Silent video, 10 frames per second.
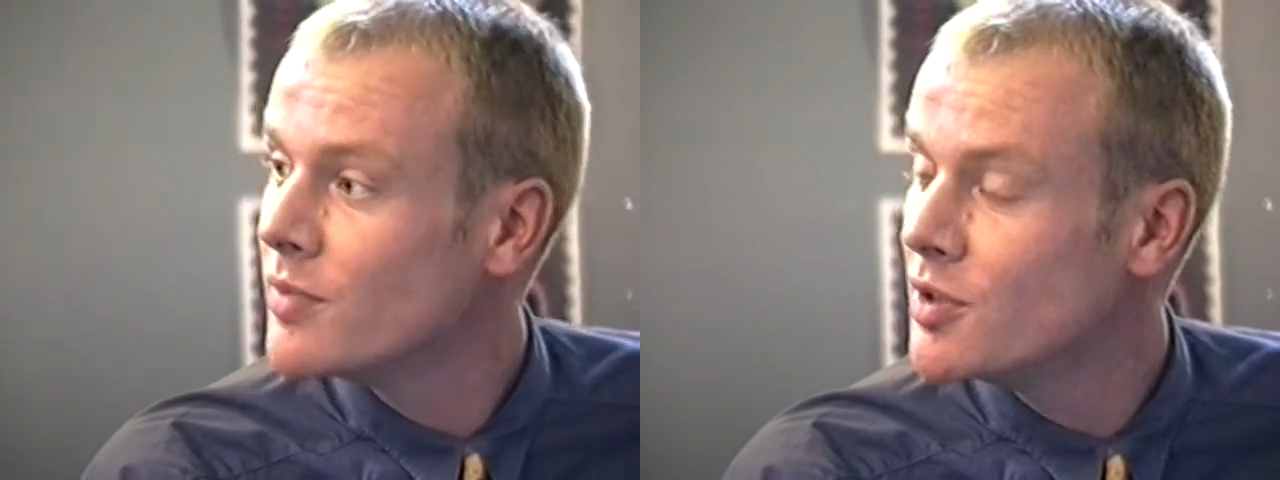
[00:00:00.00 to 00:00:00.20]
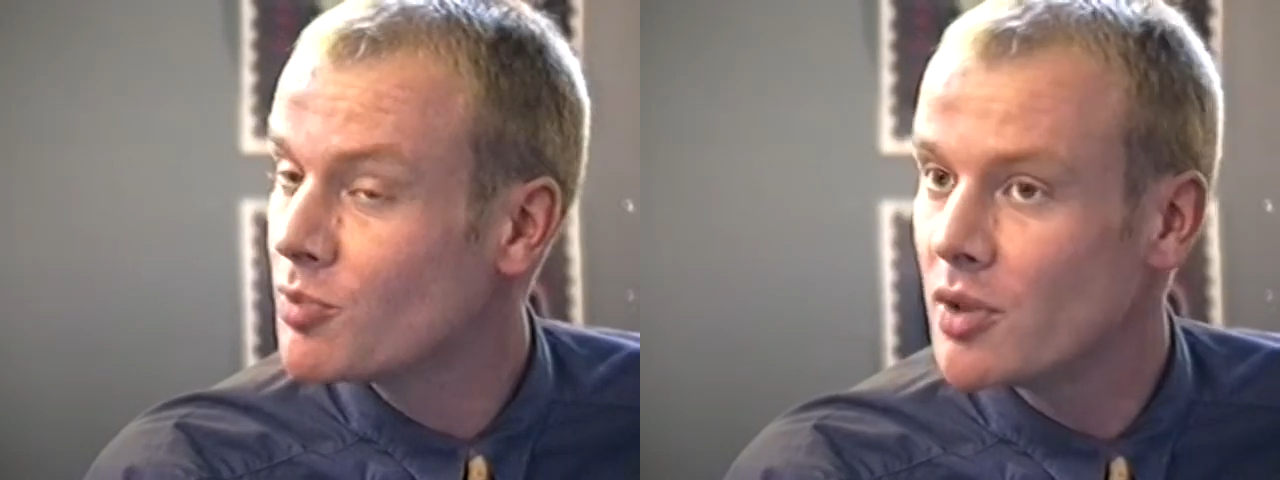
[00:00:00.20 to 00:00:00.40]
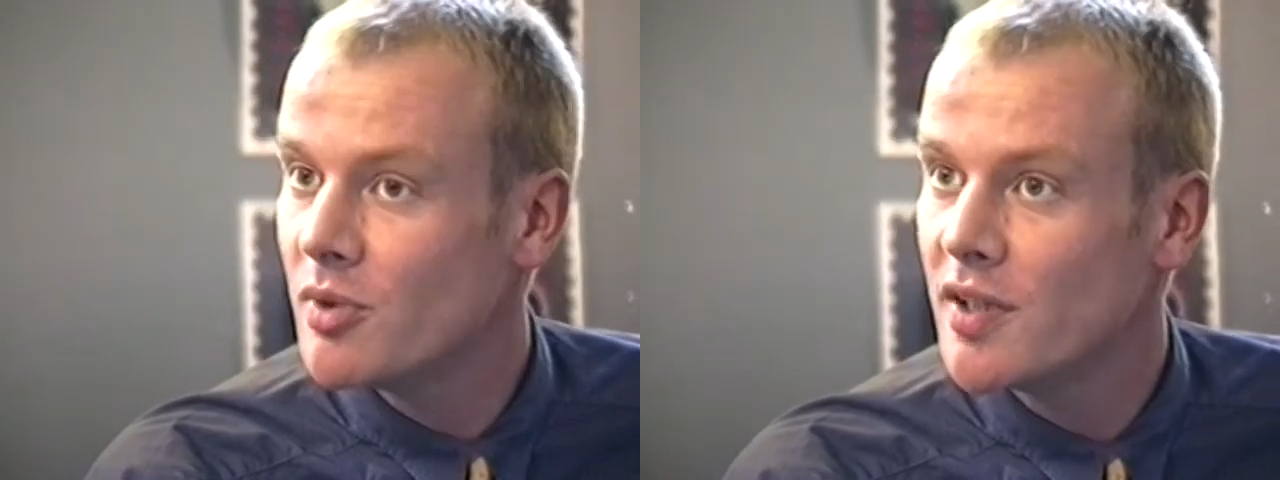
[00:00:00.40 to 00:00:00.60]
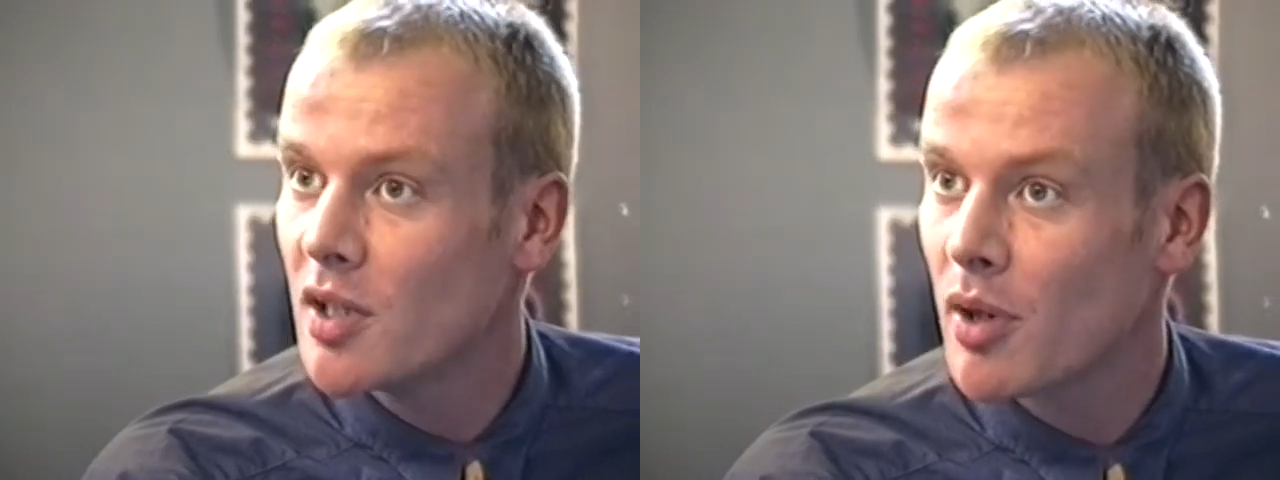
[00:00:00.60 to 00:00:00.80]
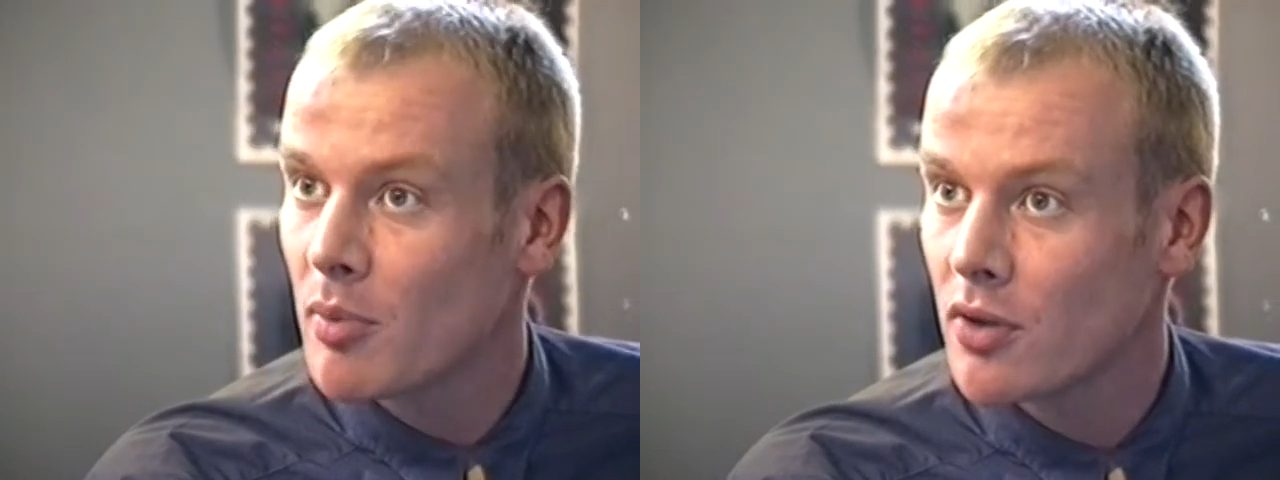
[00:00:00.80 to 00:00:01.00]
disponibilité,
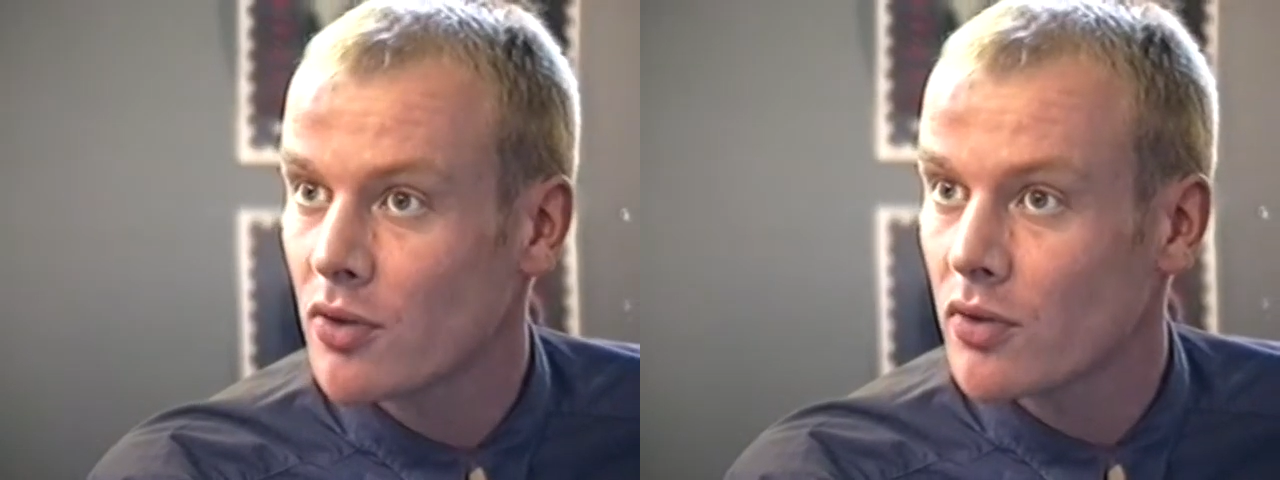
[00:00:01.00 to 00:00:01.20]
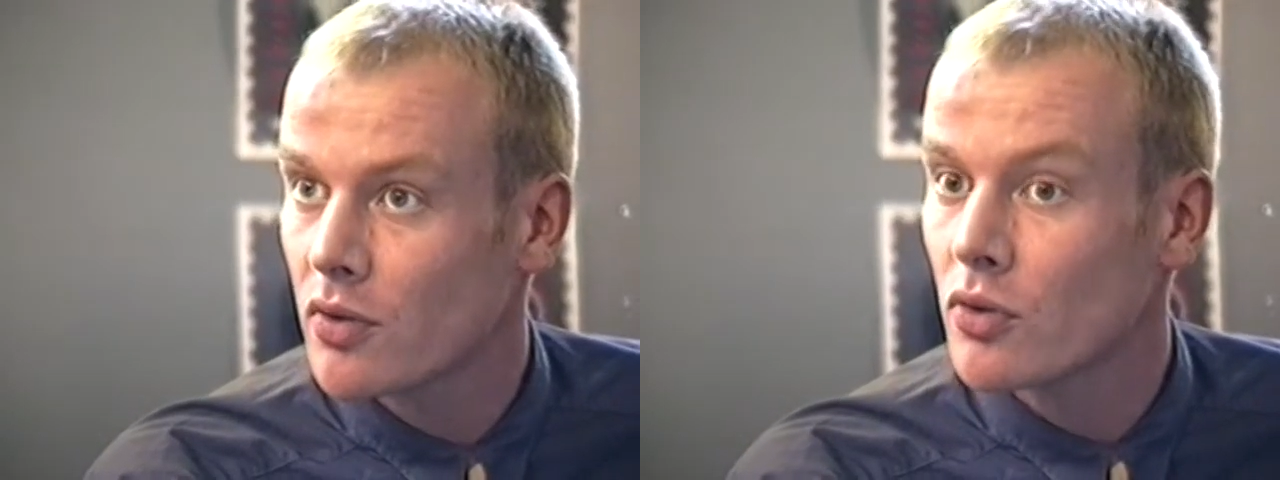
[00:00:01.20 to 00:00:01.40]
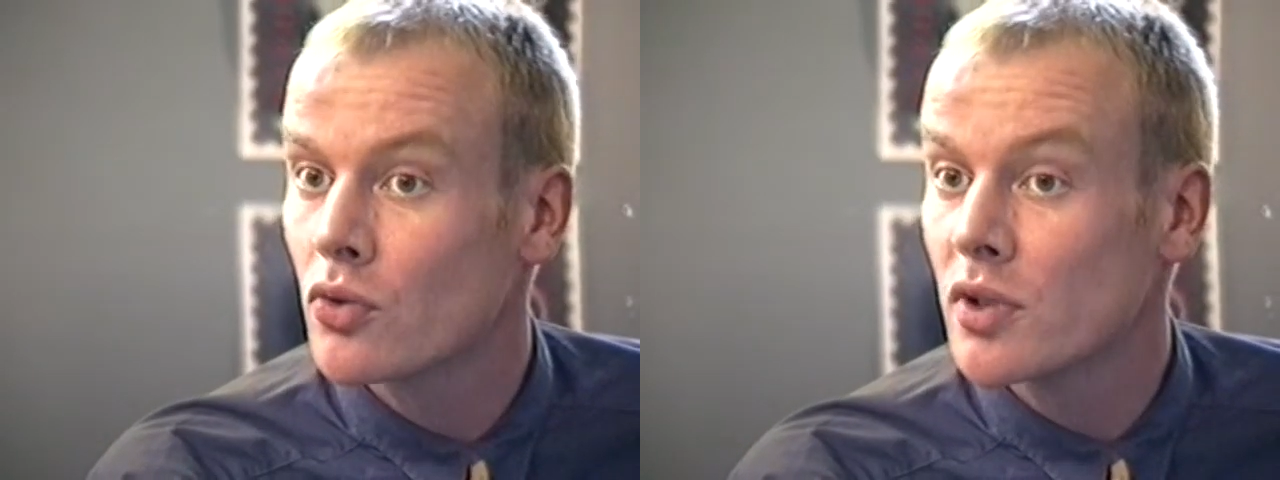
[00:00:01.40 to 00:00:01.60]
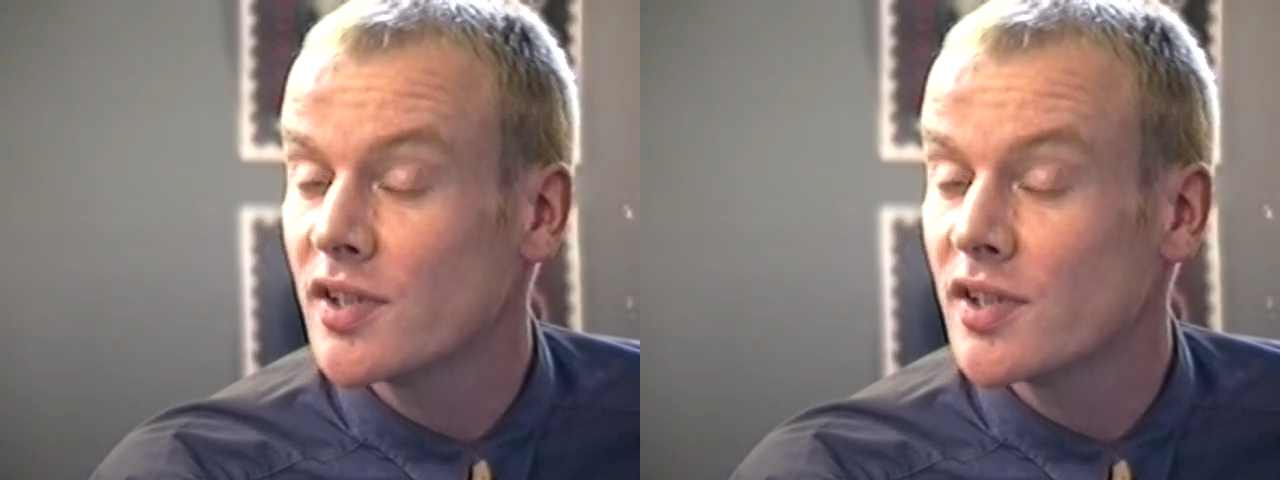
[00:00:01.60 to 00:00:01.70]
permanente, dont les